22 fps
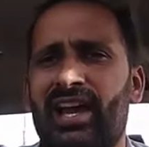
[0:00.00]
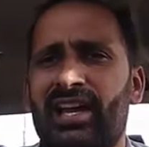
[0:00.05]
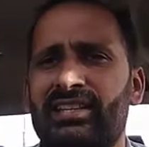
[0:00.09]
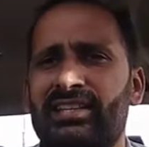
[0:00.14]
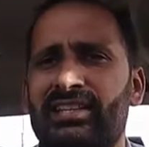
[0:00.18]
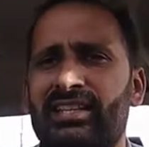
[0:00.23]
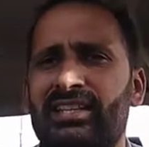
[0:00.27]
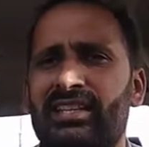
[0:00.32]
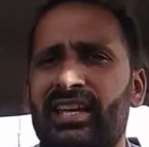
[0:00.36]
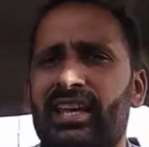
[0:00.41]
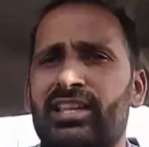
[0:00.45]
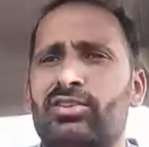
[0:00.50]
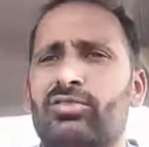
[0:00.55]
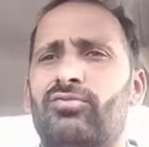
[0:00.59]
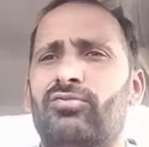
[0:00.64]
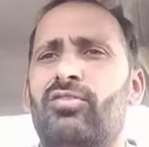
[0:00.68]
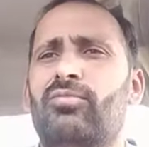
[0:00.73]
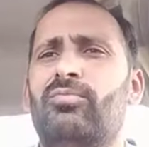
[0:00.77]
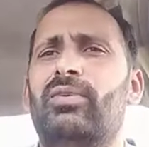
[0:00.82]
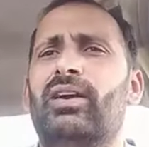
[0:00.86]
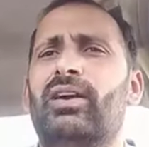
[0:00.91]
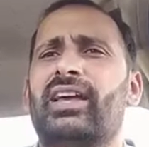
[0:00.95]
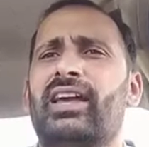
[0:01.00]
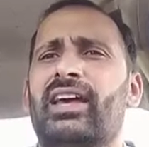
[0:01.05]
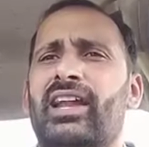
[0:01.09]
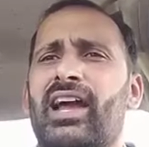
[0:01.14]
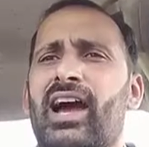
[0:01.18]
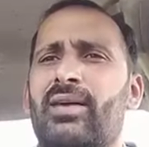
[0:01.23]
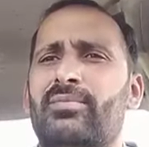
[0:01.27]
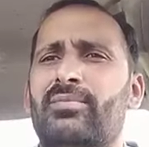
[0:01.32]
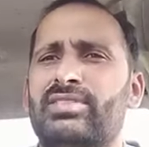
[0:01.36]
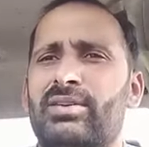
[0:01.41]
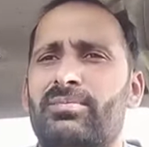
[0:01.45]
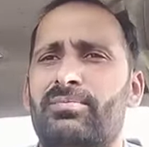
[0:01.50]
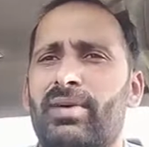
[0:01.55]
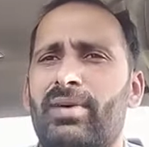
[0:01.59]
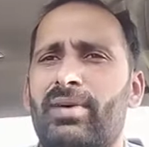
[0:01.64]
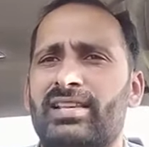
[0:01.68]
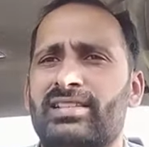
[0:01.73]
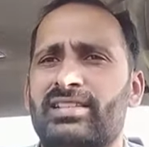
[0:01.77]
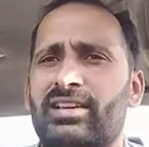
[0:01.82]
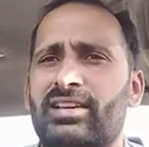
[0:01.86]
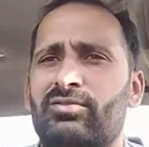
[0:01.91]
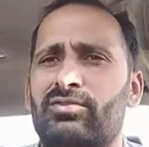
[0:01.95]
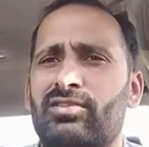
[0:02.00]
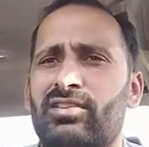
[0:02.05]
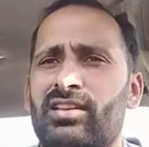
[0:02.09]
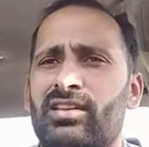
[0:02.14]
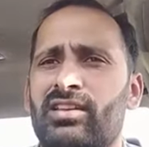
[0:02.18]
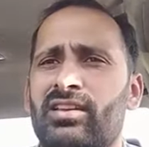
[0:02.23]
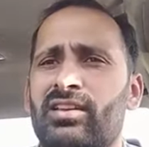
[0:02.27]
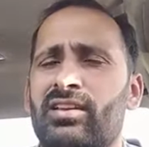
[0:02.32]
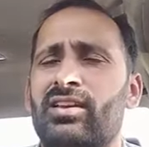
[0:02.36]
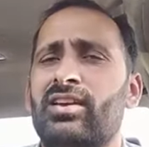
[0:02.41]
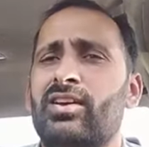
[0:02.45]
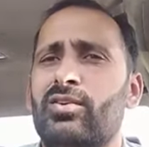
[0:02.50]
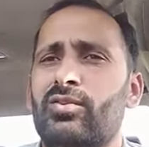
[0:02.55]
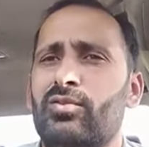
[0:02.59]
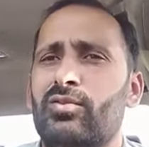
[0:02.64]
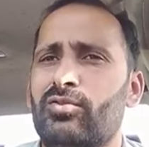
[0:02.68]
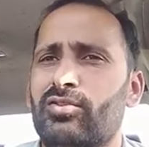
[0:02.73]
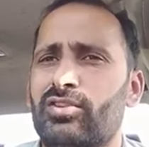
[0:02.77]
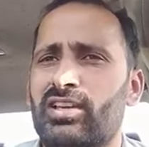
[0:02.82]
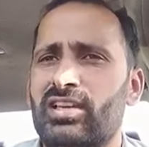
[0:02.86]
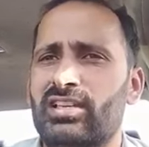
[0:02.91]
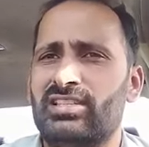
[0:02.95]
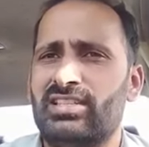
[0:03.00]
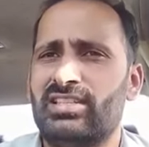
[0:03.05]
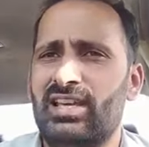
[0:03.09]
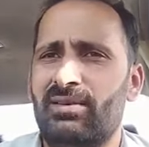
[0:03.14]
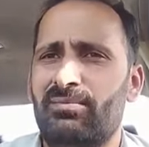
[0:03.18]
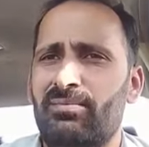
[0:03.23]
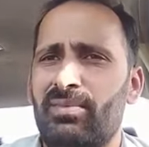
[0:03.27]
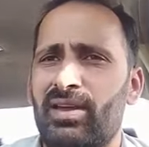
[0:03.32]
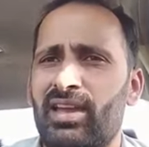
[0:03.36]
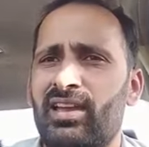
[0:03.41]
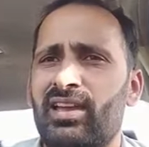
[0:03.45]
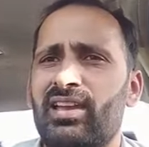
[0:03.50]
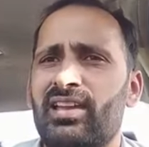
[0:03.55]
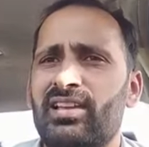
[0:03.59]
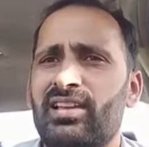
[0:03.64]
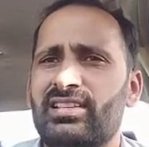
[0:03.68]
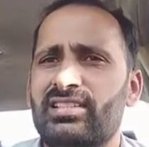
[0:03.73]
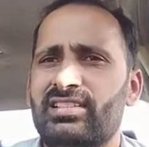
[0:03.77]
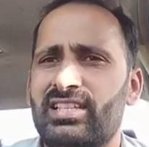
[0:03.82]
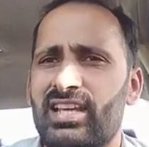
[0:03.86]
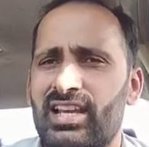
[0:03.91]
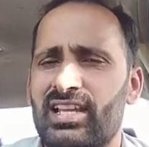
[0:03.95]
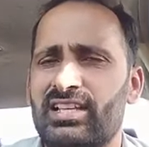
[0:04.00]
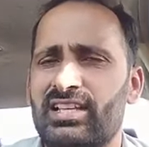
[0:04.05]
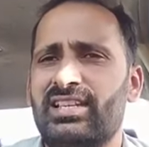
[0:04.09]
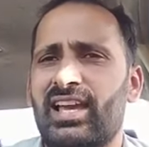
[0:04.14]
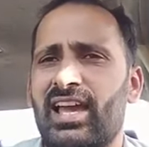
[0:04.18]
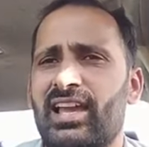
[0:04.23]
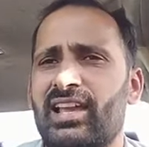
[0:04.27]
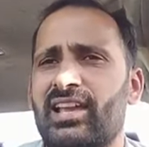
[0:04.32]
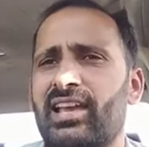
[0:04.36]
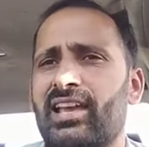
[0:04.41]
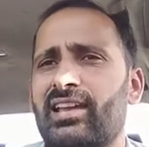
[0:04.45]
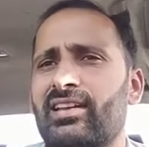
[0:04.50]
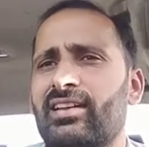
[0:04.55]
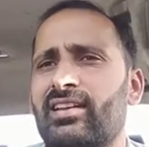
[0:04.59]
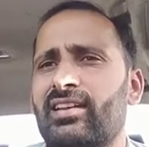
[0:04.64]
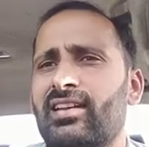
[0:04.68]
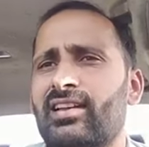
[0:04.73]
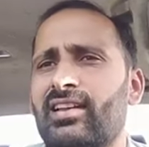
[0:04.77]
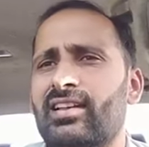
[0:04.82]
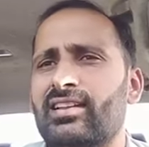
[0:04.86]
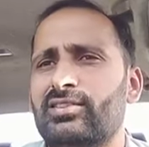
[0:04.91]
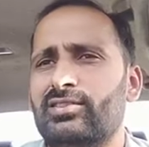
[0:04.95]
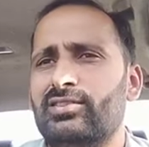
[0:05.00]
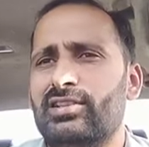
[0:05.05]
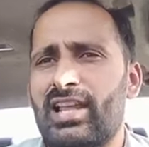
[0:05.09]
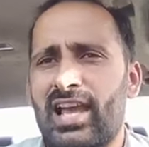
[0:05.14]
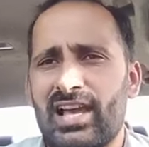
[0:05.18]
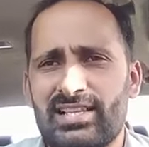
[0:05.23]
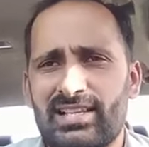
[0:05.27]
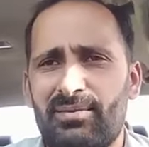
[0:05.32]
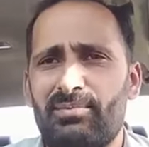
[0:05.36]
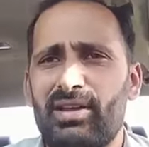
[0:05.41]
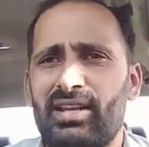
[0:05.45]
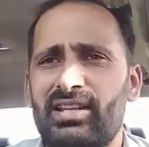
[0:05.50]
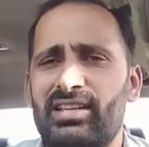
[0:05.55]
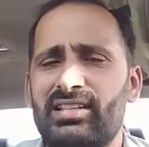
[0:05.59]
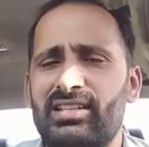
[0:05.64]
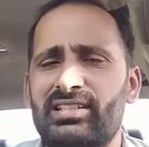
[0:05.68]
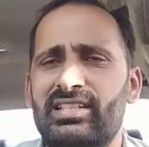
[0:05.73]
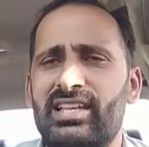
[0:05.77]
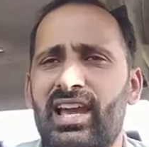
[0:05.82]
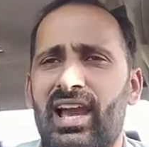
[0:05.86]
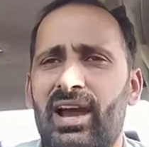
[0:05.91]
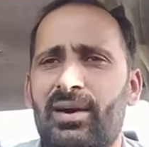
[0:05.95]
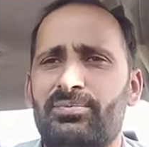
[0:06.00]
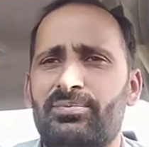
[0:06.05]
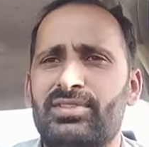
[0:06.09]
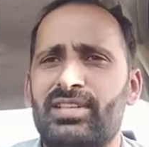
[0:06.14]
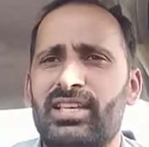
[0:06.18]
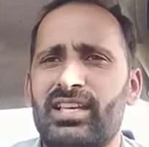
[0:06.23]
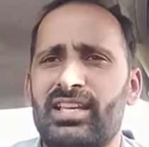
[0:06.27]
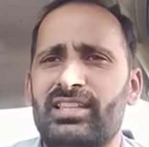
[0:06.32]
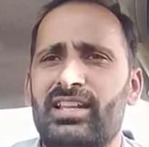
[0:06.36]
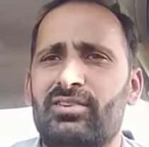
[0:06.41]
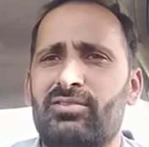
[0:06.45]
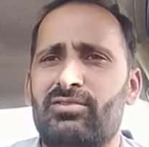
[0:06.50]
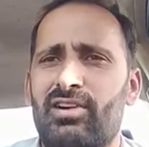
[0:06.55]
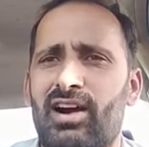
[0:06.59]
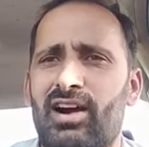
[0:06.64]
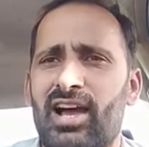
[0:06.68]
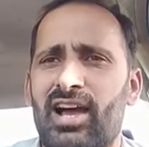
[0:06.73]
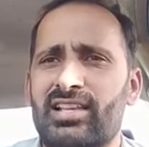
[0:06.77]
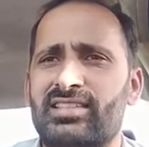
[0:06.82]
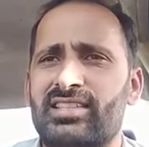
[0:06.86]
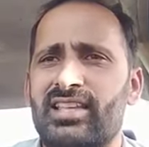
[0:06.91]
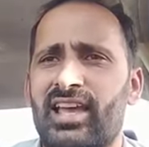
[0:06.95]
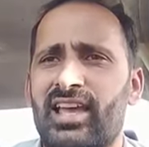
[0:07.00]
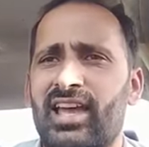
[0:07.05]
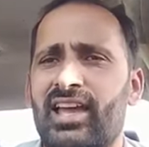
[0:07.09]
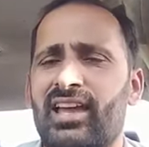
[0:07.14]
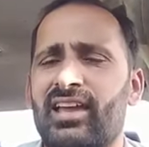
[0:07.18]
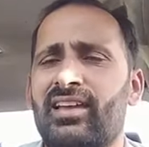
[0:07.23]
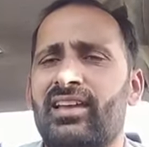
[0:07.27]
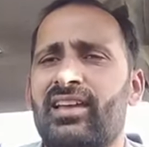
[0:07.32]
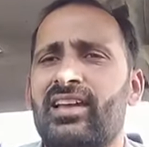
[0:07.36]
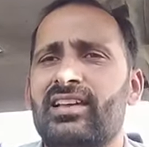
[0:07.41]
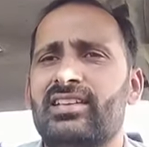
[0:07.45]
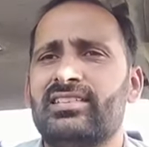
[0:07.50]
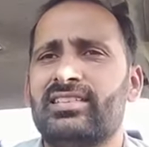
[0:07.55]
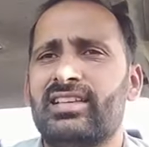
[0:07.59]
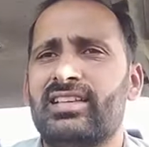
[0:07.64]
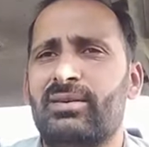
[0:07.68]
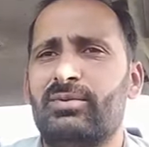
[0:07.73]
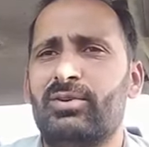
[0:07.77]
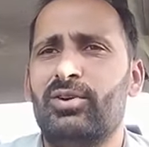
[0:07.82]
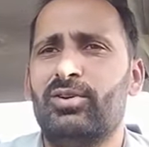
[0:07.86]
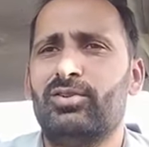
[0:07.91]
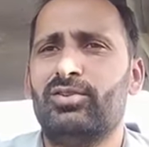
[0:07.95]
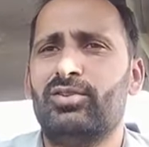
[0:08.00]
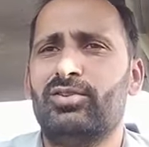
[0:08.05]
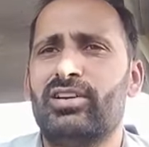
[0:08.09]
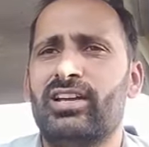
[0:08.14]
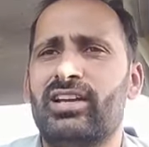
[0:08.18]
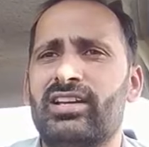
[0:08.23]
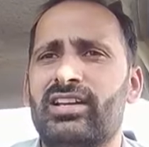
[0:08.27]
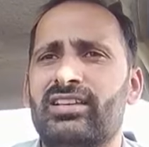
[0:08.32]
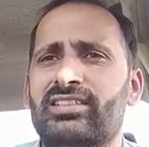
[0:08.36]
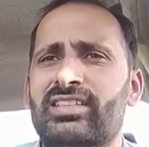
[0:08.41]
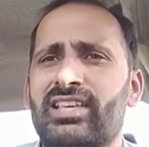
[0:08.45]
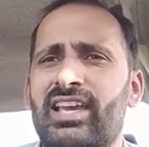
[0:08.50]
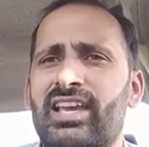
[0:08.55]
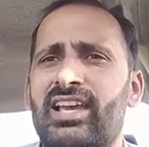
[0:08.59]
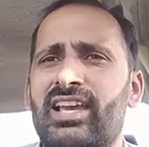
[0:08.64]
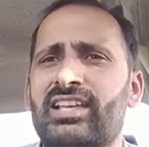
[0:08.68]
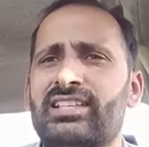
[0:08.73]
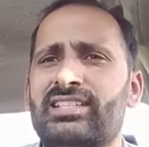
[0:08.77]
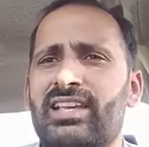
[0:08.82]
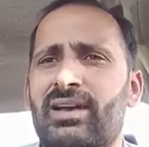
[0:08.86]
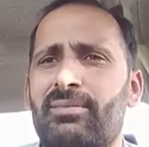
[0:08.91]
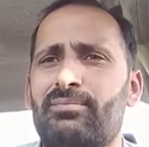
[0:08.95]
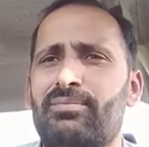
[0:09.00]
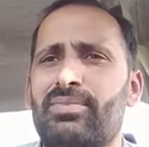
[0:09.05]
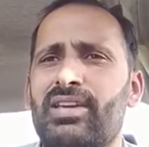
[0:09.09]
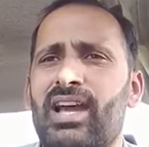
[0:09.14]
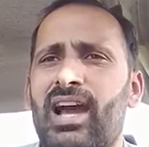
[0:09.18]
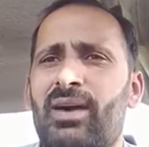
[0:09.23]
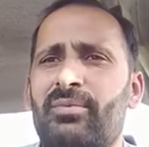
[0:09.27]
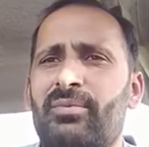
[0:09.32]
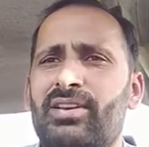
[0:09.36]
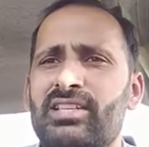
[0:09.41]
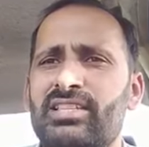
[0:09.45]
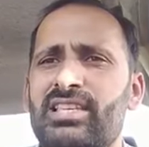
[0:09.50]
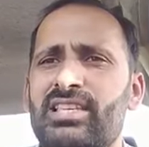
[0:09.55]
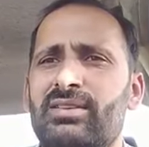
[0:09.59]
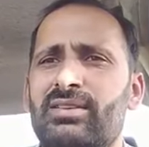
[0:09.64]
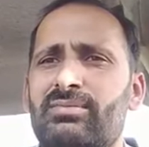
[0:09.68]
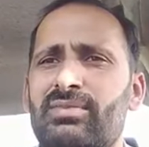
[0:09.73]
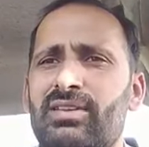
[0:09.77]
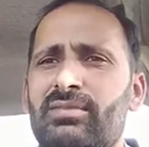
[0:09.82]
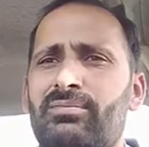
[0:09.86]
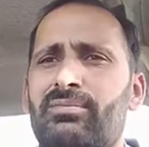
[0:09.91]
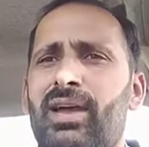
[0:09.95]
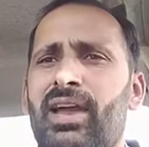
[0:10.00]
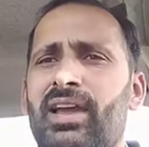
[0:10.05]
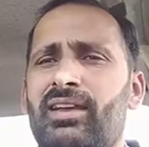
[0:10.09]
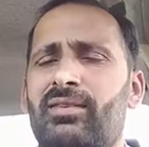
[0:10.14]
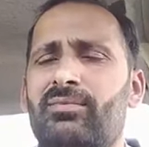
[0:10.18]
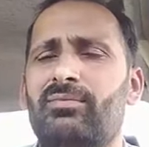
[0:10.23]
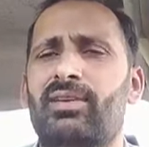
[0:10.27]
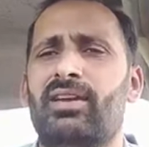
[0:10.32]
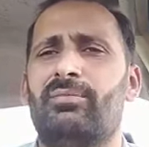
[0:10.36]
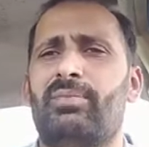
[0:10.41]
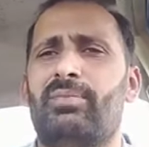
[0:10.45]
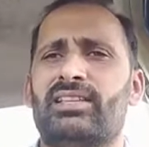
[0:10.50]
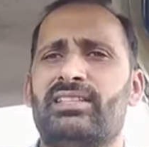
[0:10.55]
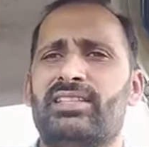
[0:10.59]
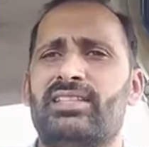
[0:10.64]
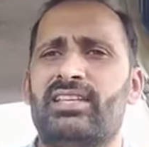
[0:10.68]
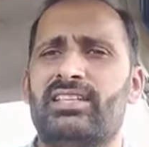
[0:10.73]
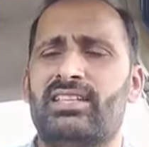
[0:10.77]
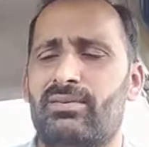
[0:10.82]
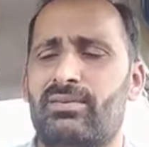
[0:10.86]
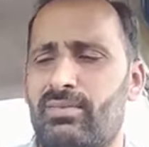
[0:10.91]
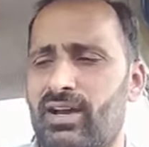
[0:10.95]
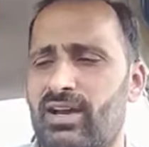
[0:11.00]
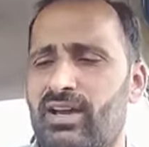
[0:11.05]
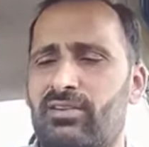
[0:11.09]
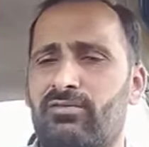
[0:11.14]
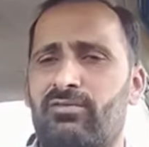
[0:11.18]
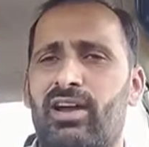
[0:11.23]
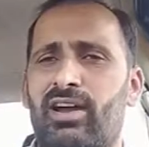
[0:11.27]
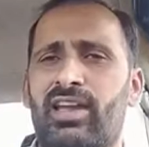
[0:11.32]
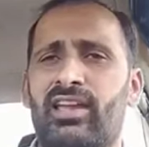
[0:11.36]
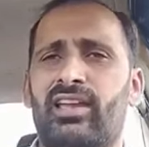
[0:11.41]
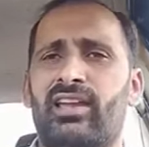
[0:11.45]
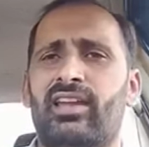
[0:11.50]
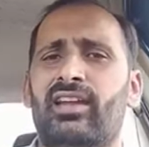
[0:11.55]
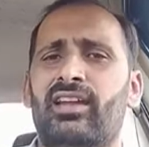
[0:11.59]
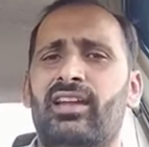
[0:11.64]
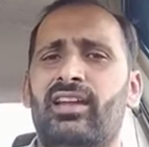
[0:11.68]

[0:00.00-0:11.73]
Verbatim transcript: कर देते हैं तो वो बड़े आराम से पैसे उनकी उनकी जेब में चले जाएंगे लिहाजा मेरी ये आपसे दरख्वास्त है सब लोगों के से कि जब भी आप किसी भी बैंक में पैसे जमा करवाएं